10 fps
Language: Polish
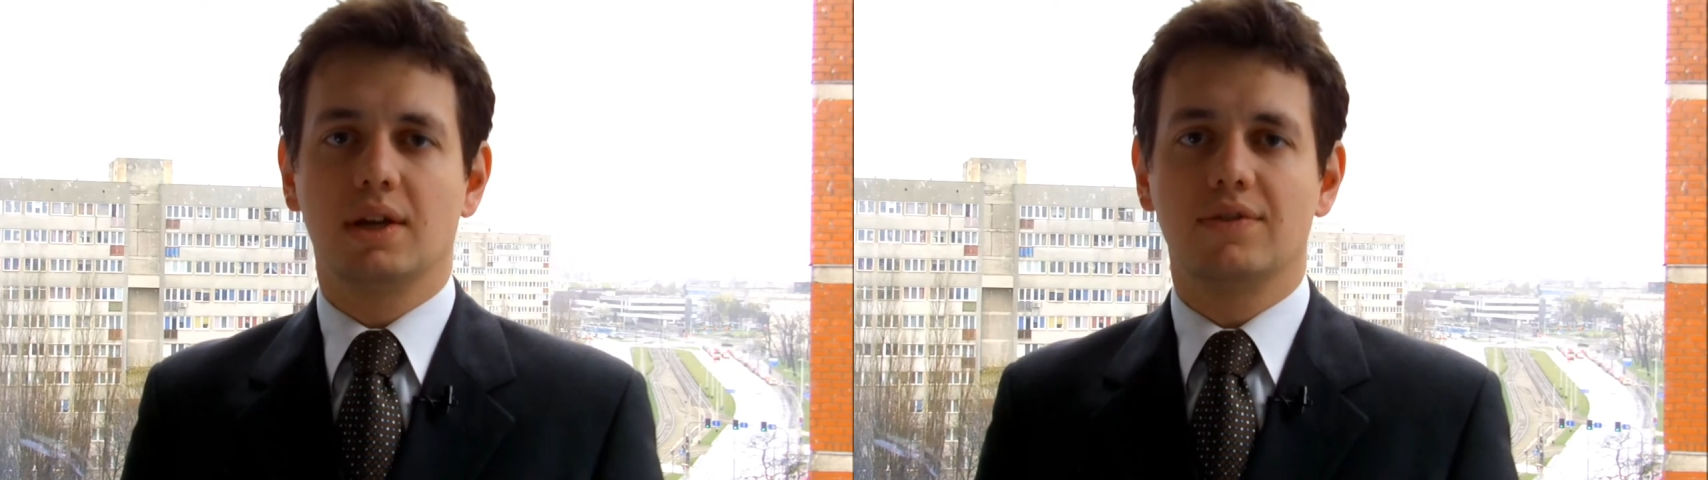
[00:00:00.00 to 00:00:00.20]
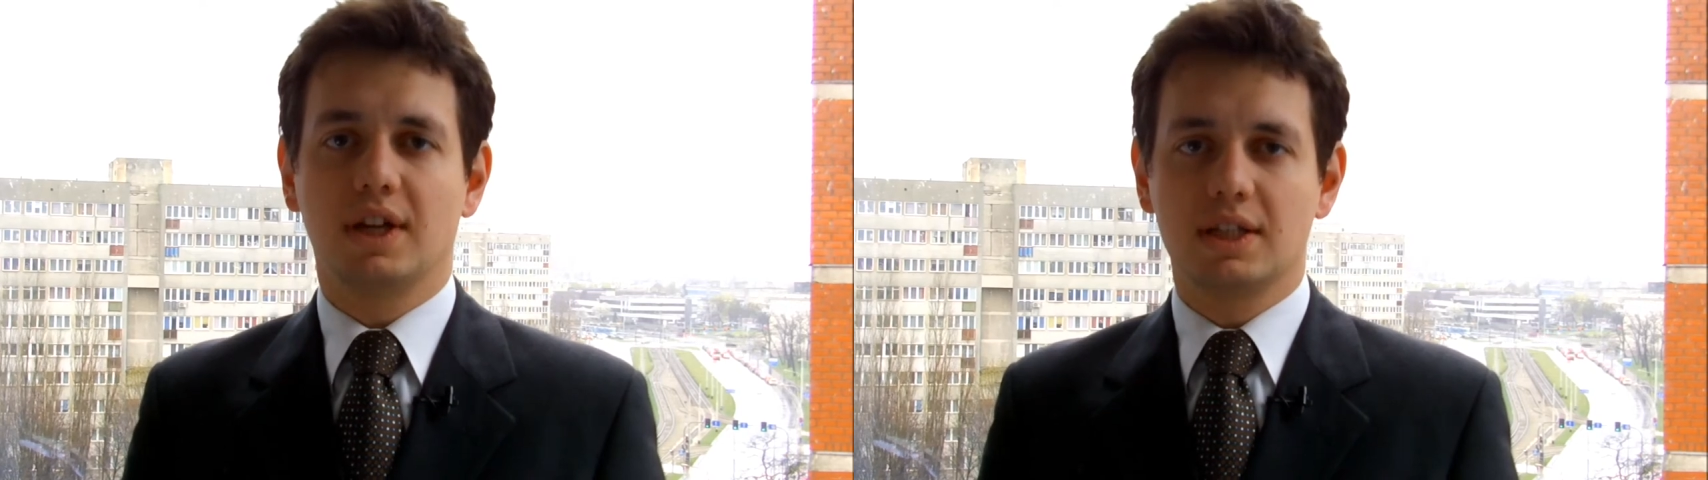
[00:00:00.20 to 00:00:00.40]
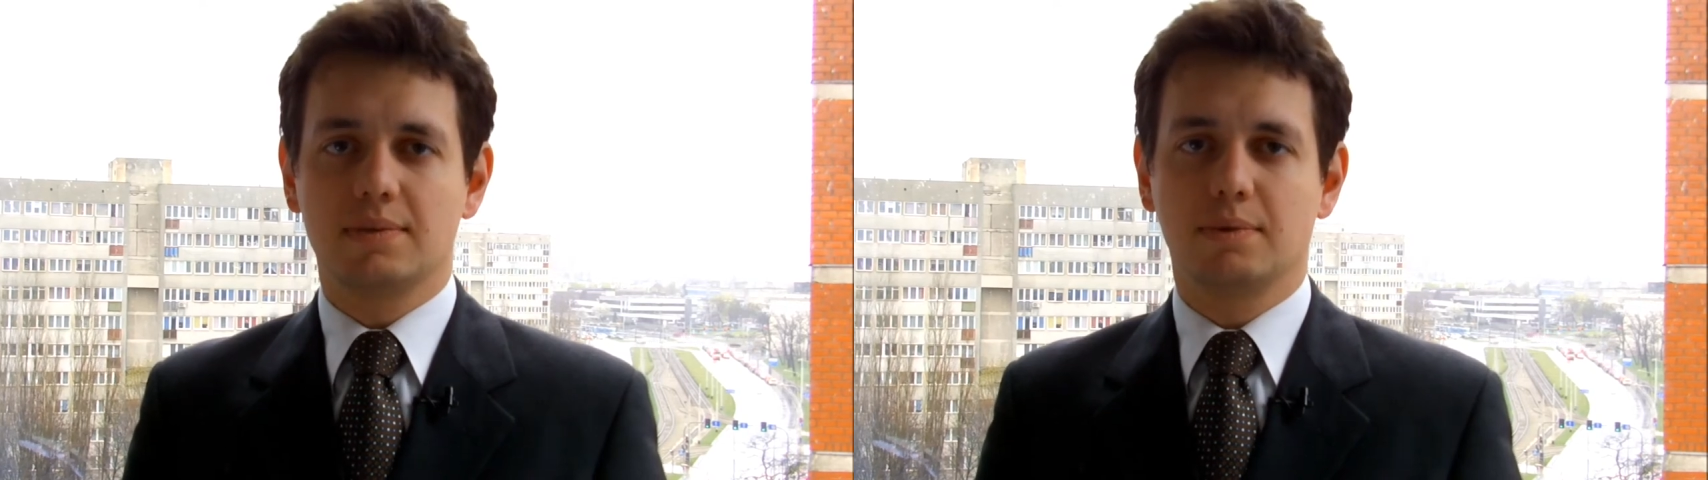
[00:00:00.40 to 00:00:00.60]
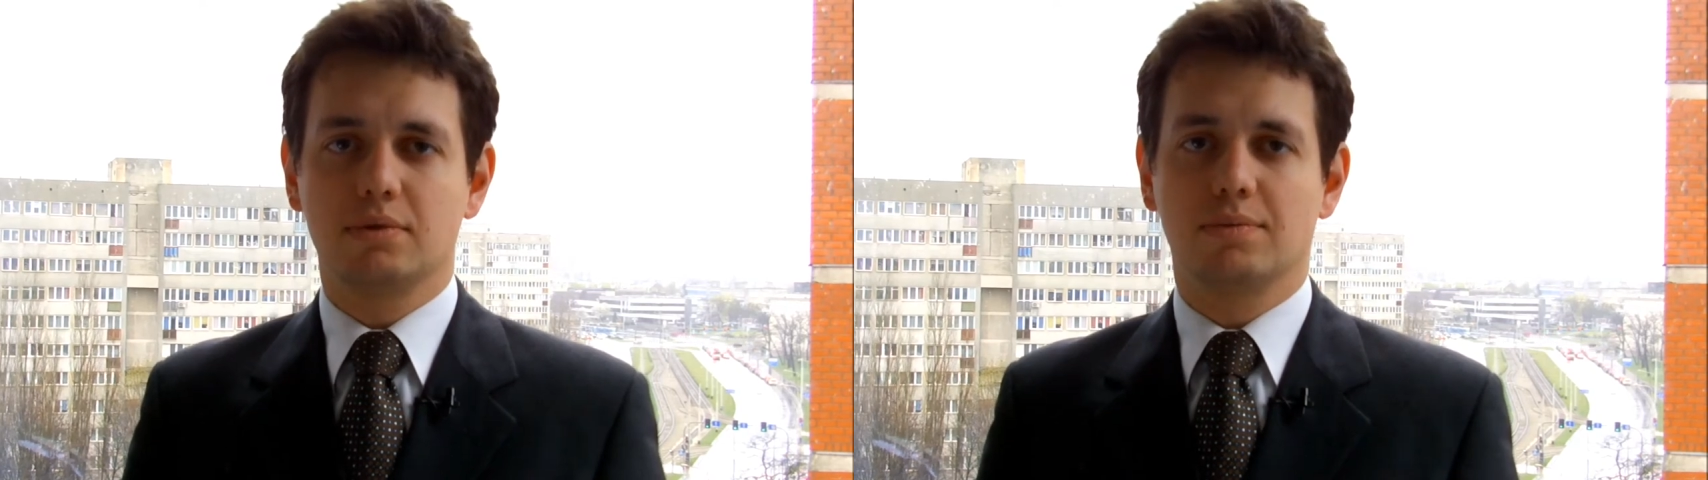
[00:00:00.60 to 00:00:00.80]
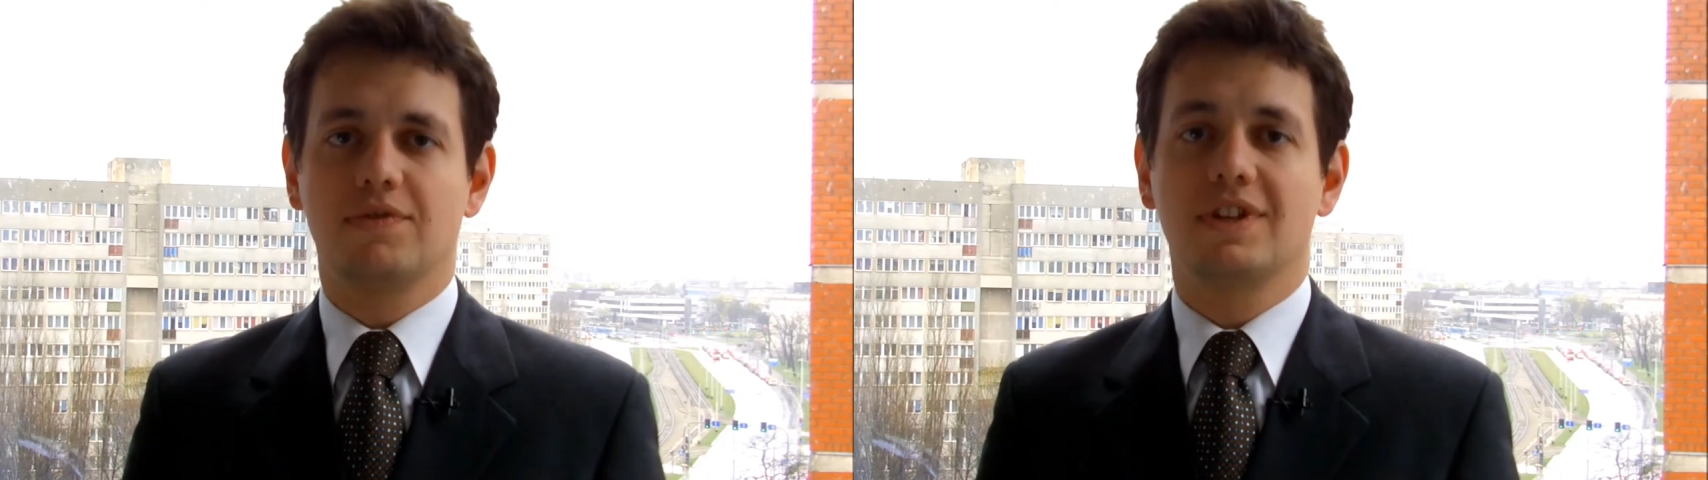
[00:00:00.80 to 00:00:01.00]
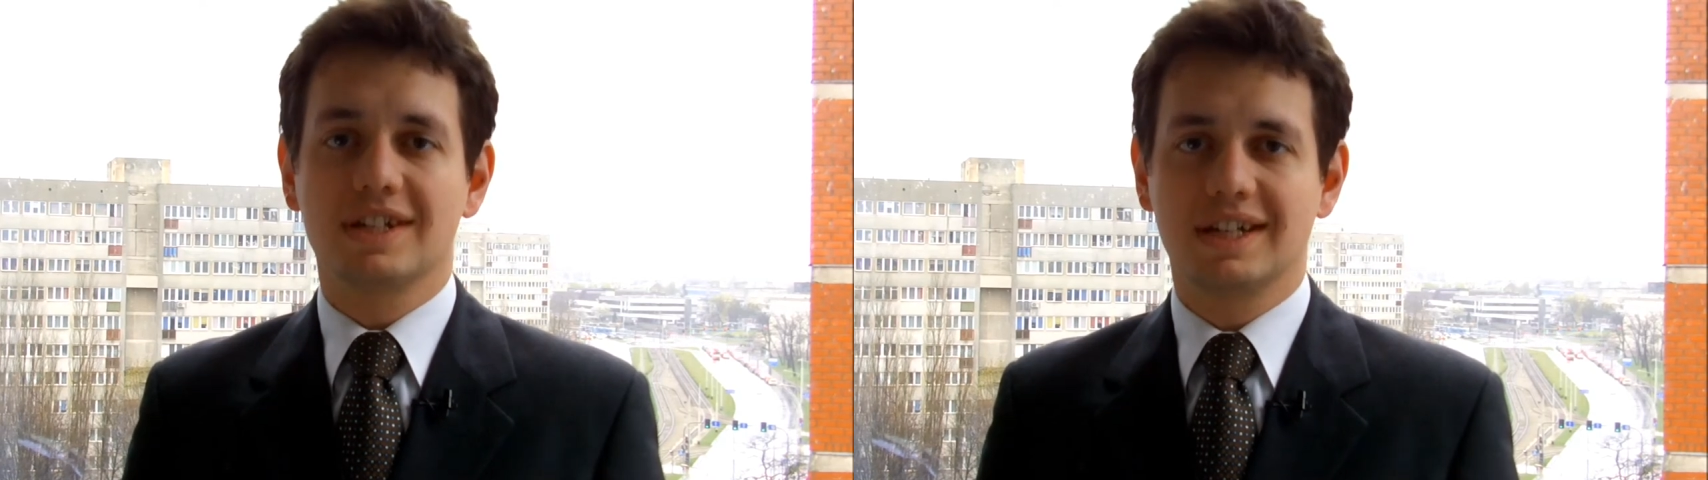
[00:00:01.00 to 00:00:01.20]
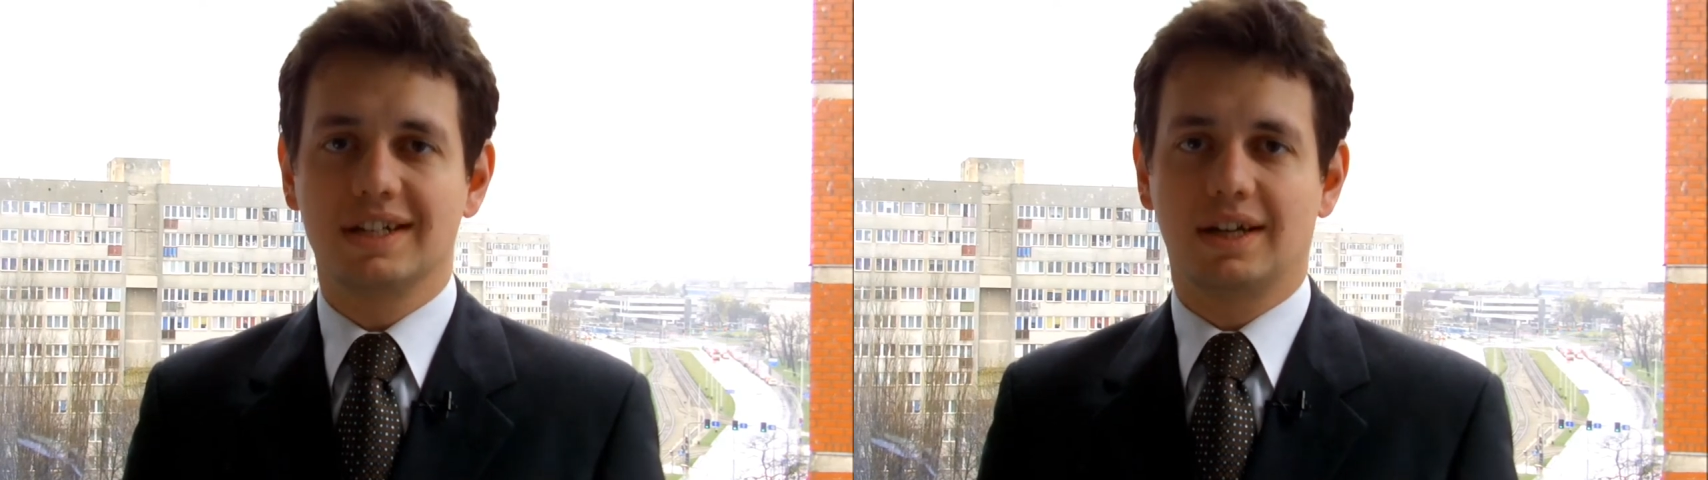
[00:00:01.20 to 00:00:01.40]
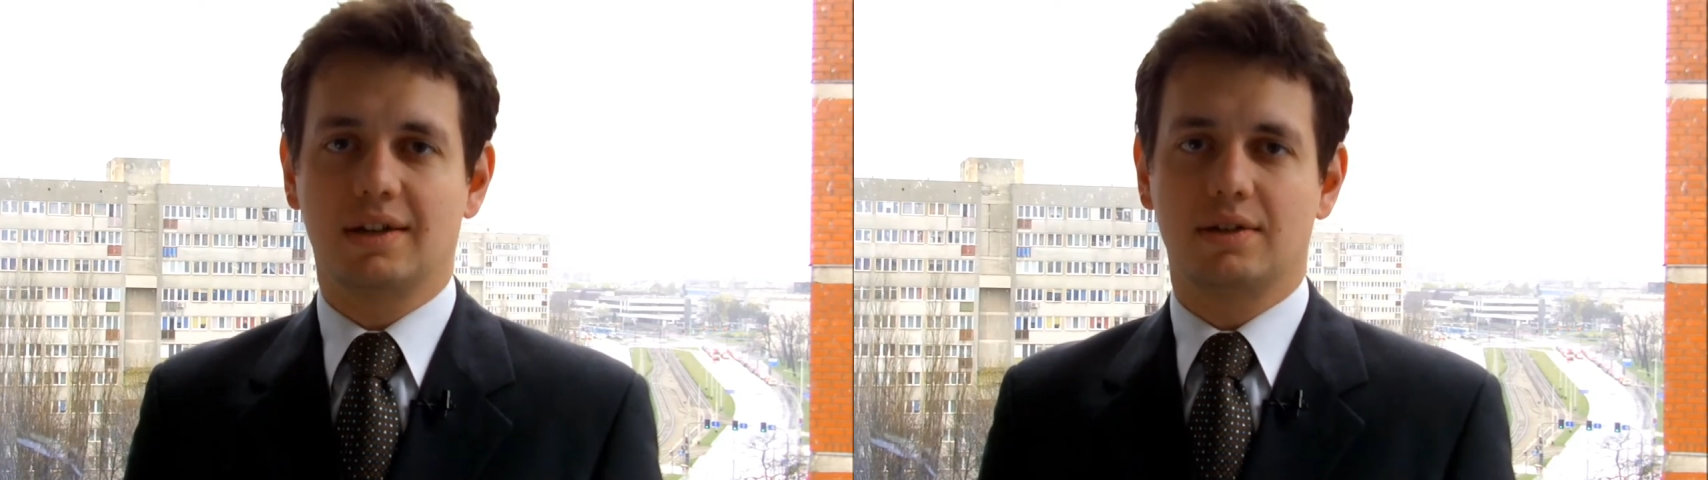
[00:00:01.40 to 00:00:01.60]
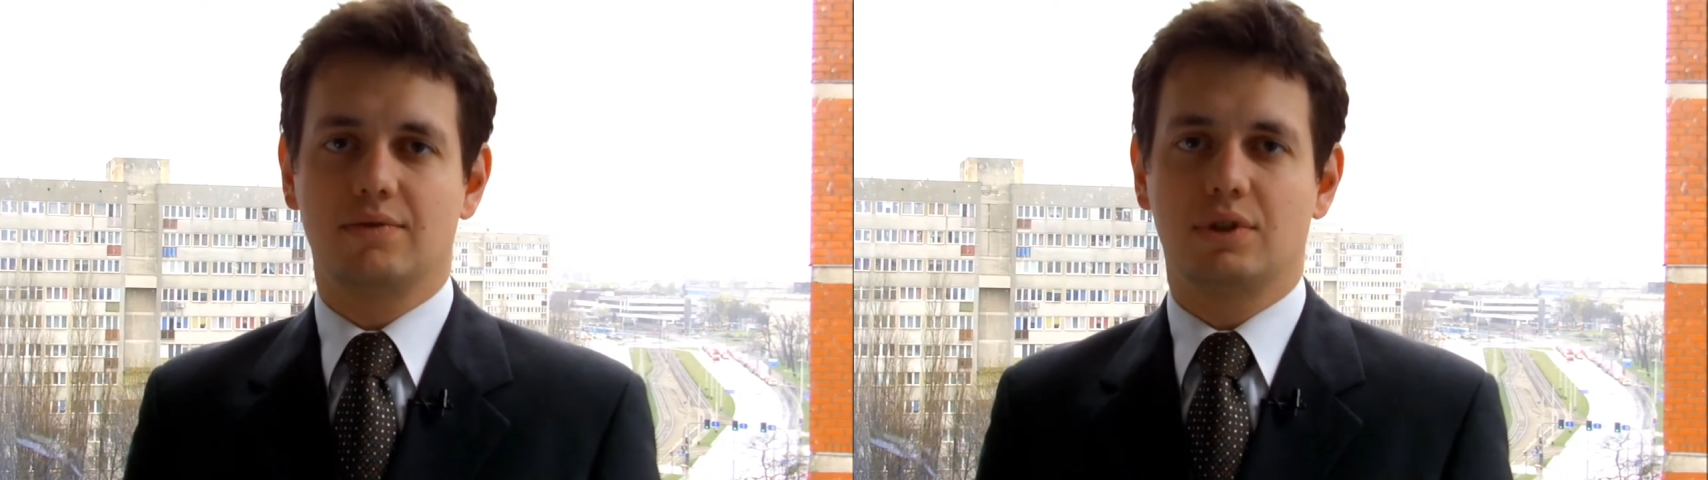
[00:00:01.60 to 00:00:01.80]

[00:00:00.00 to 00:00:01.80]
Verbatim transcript: w jakiś sposób w kieszeniach